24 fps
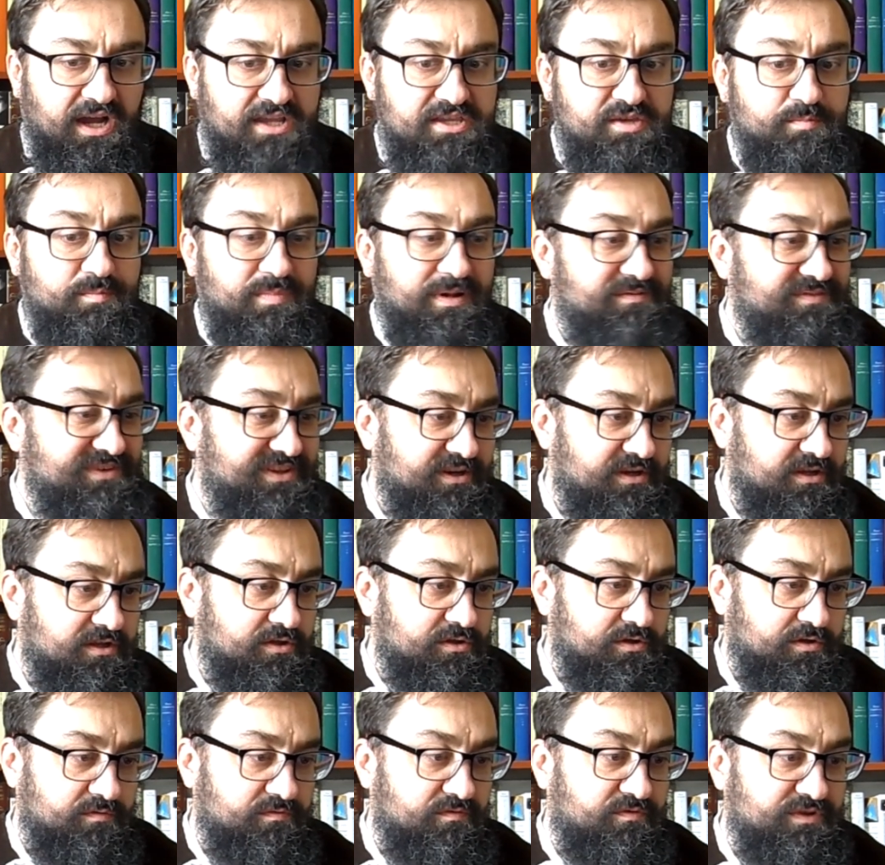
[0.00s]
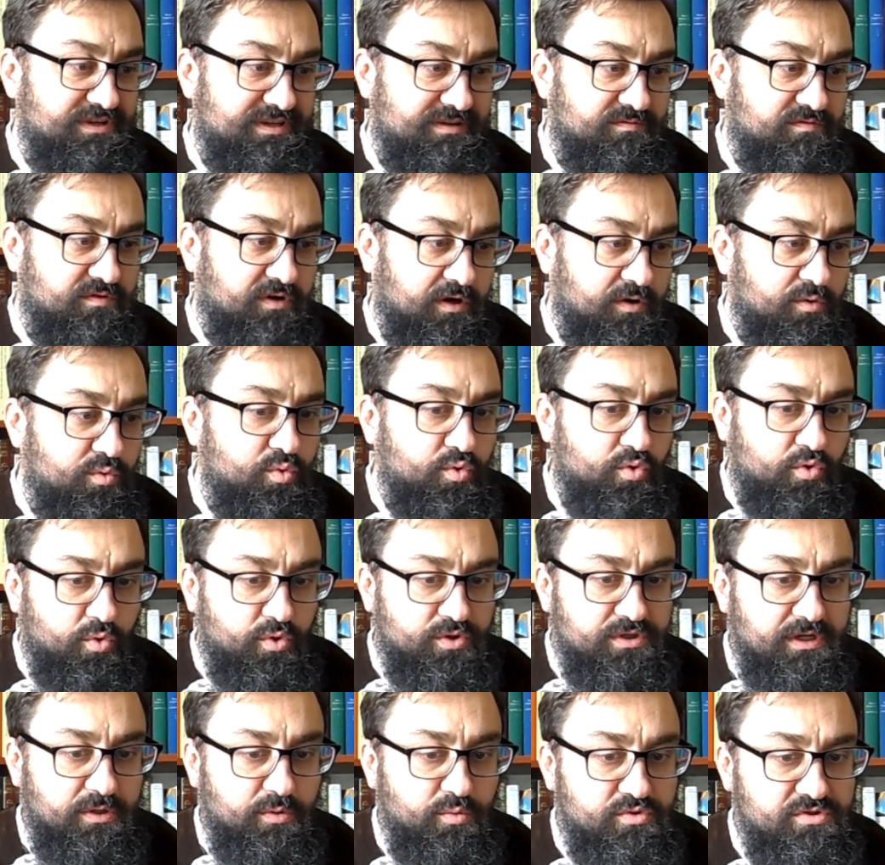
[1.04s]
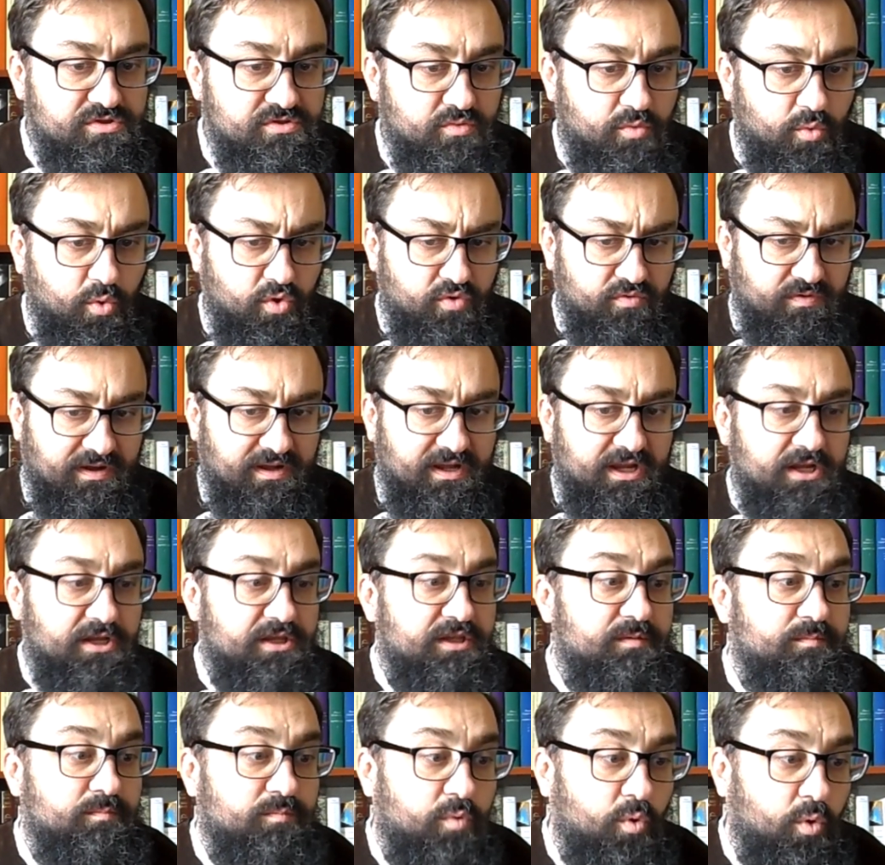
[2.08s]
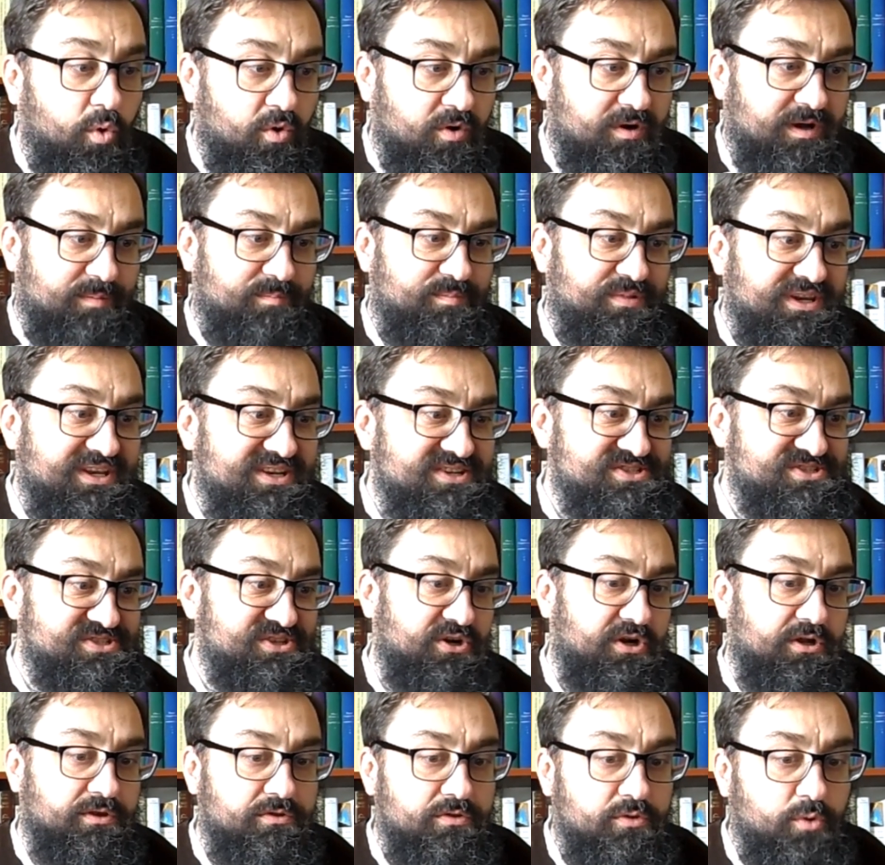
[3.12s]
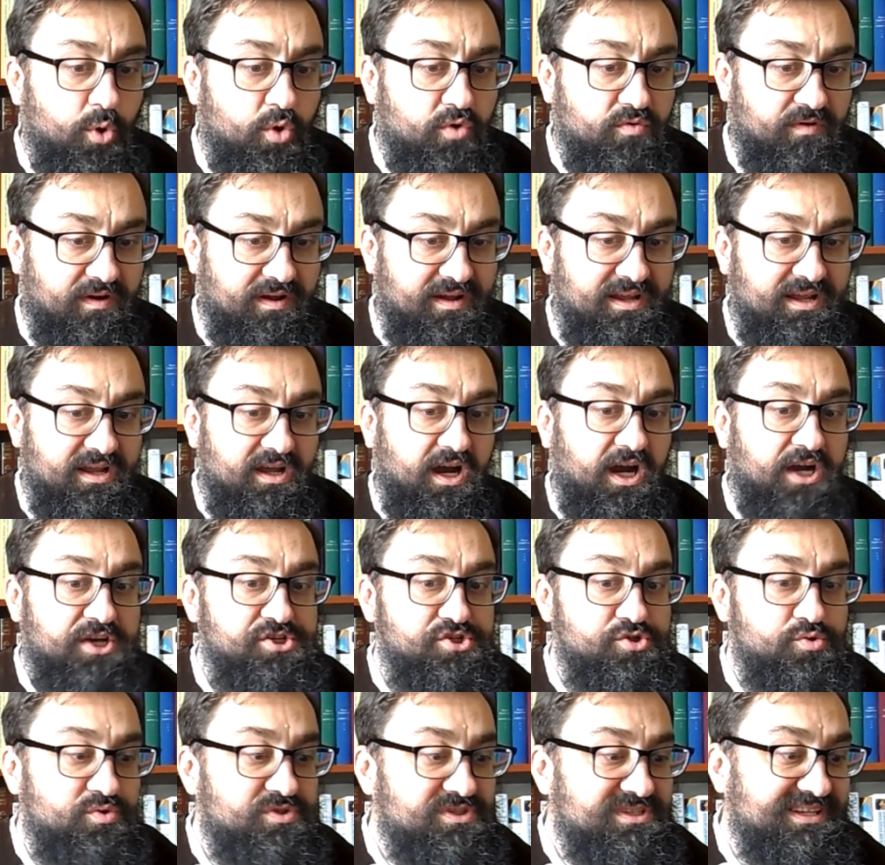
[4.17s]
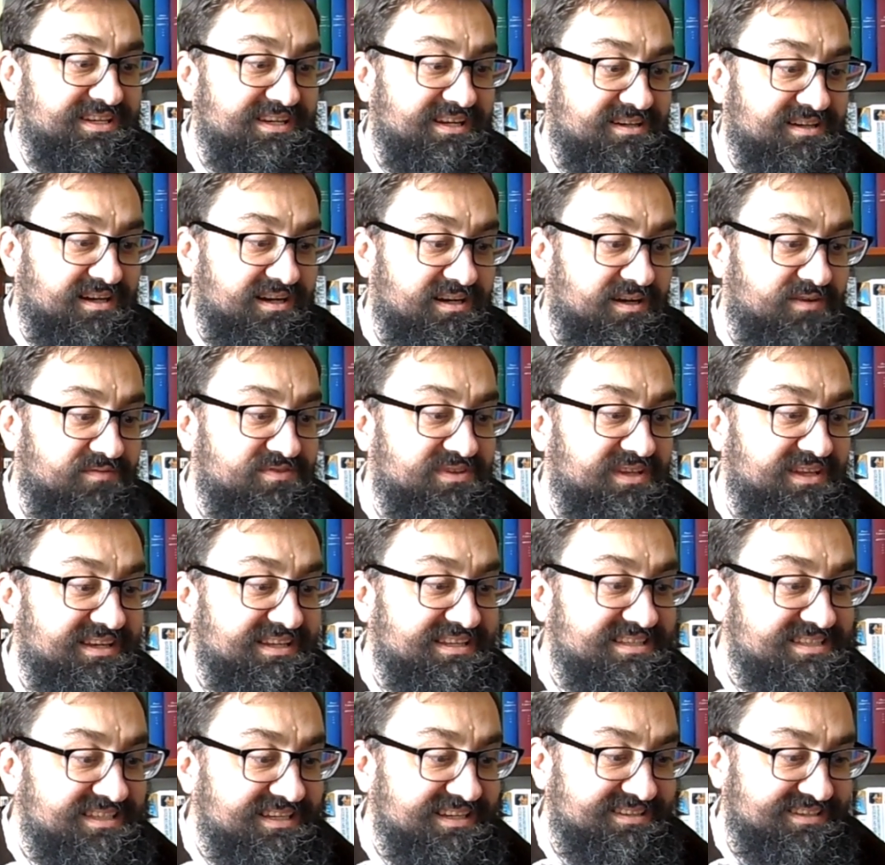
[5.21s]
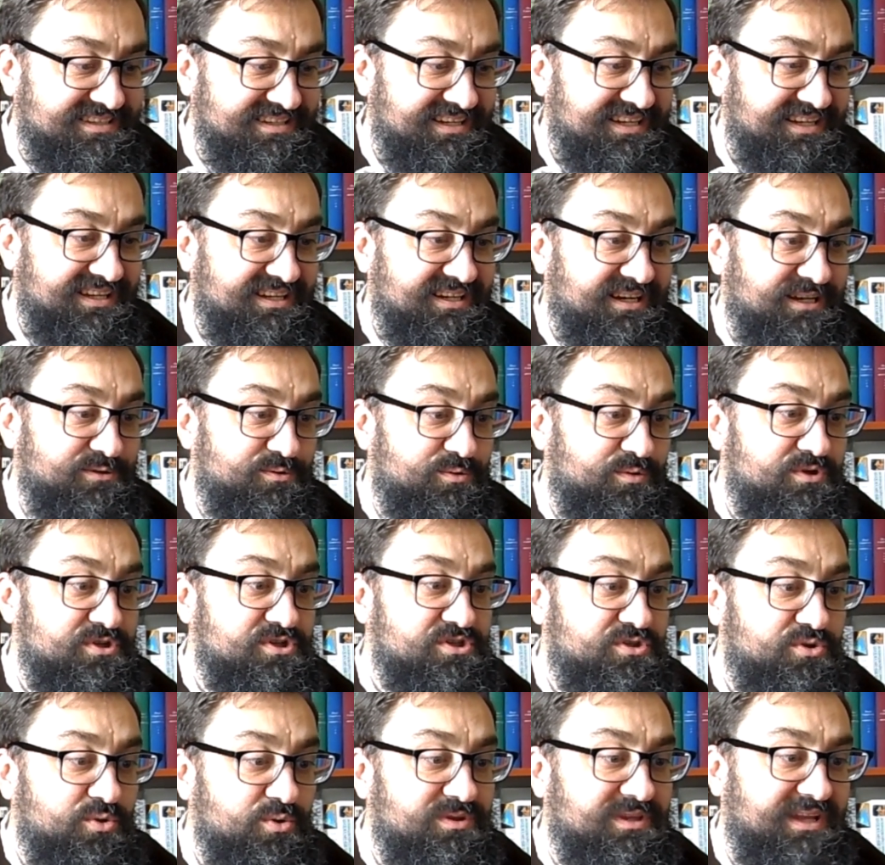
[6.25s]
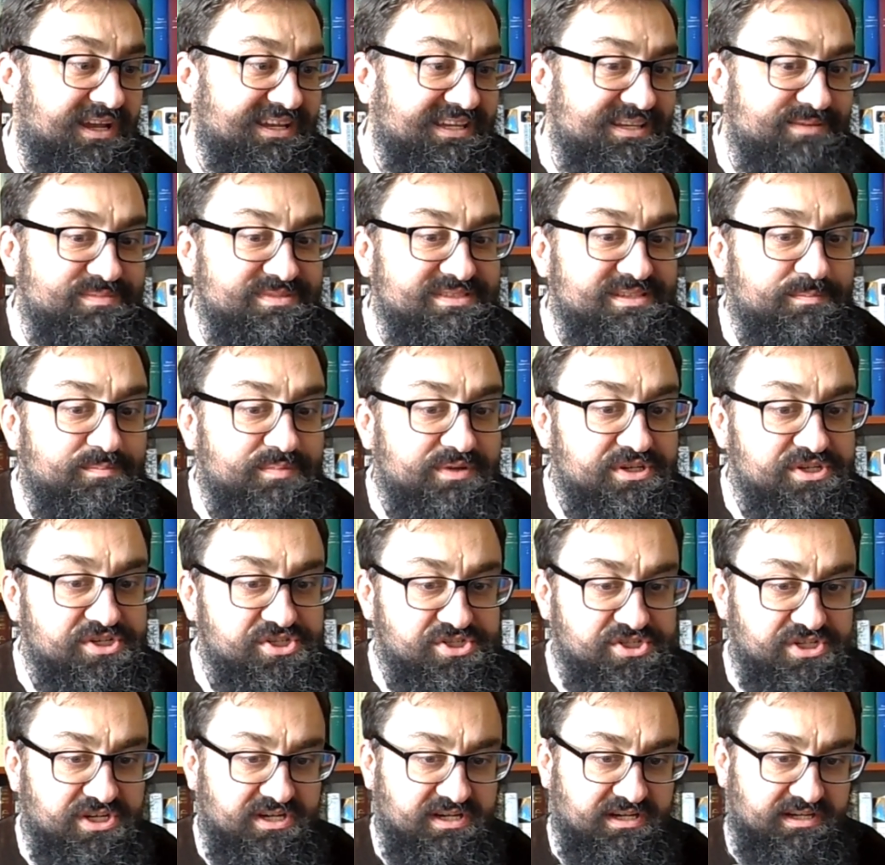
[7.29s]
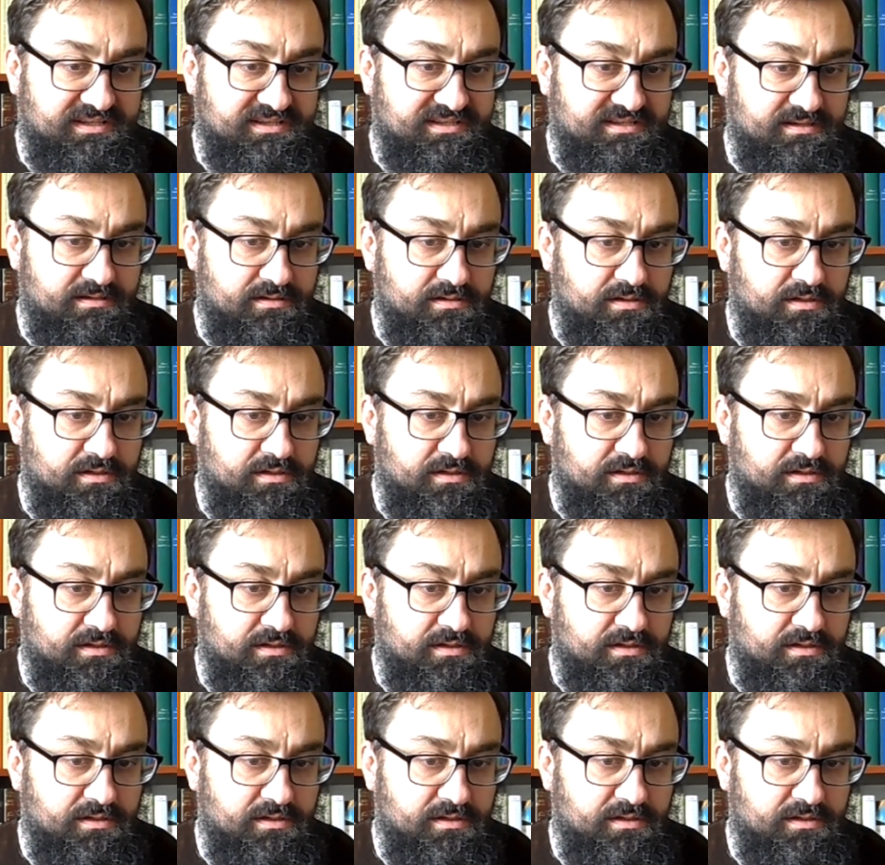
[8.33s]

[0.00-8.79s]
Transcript: Они поверили врагу рода людского и Бога, прежде родного, ощутили как авторитет, который что-то им запрещает.